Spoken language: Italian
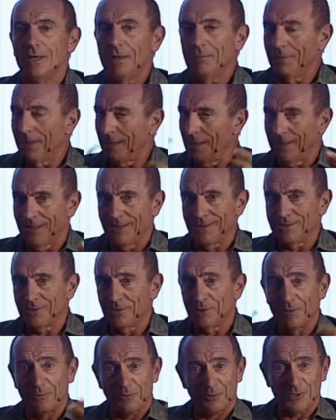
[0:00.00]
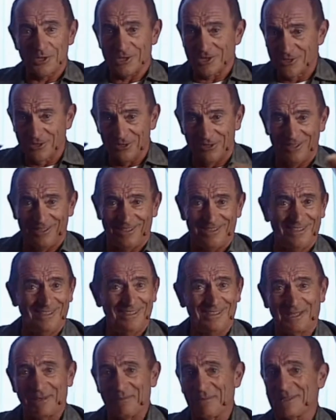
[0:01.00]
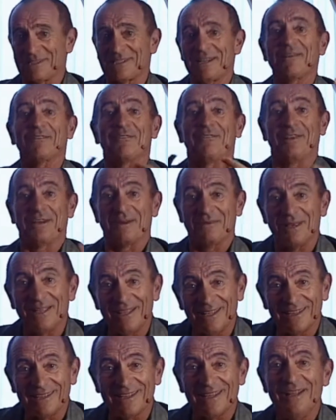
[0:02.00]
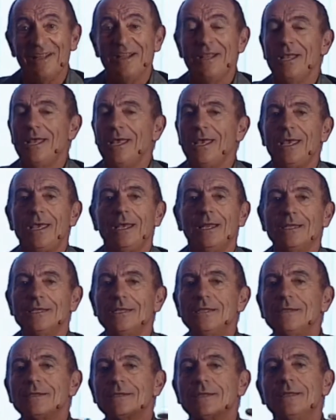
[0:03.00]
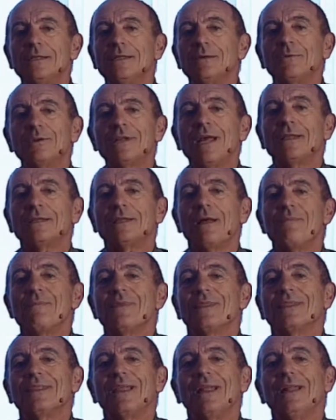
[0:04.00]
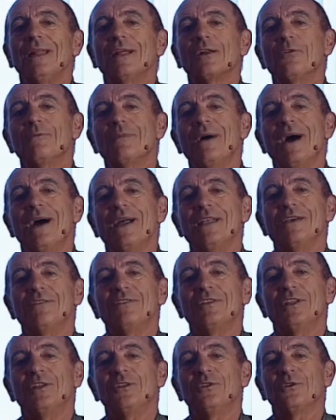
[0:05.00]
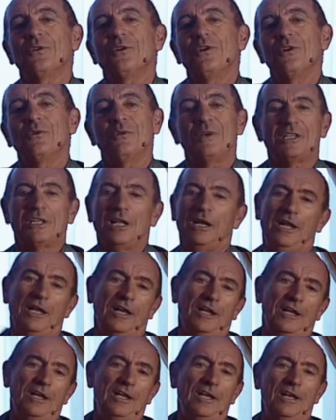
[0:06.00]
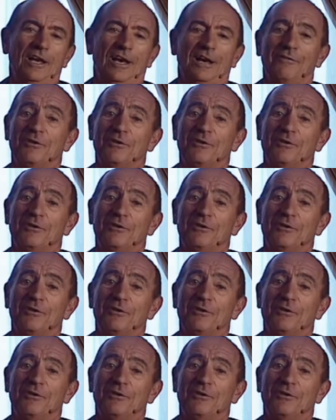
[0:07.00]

ma c'era una processione di gente che passava veramente e la gente si è innamorata della Romagna, vedendo questa allegria,